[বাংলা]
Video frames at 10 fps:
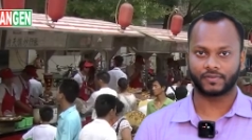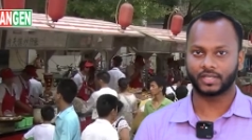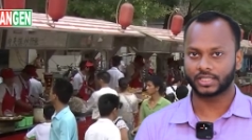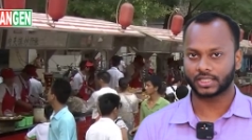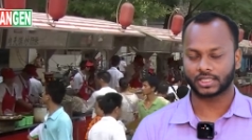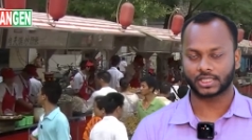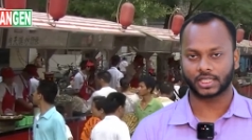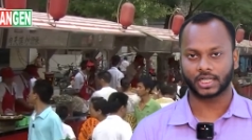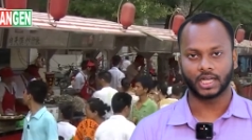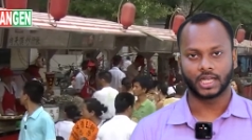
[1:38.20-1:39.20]
অ্যাফিলিয়েশন আছে
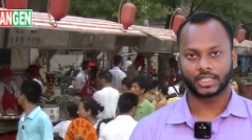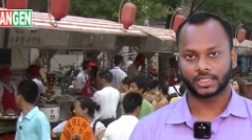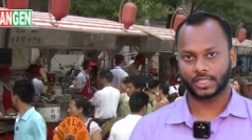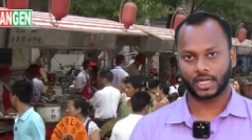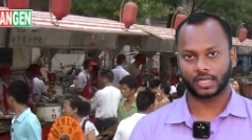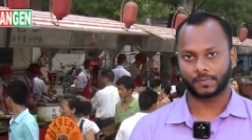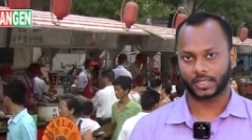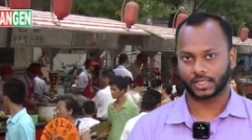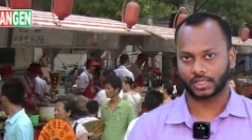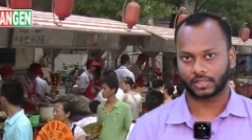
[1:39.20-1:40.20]
কি না সেটা আগে
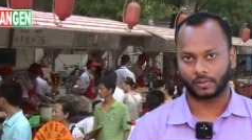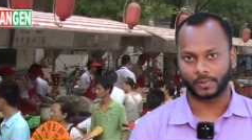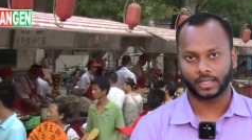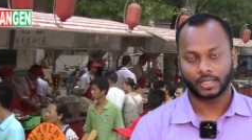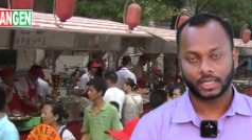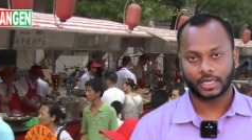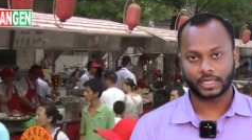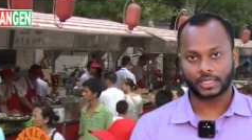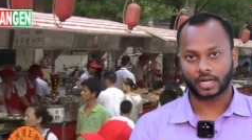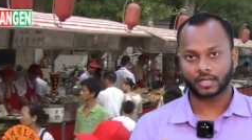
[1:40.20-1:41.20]
আপনাকে দেখতে হবে লাইক ঢাকা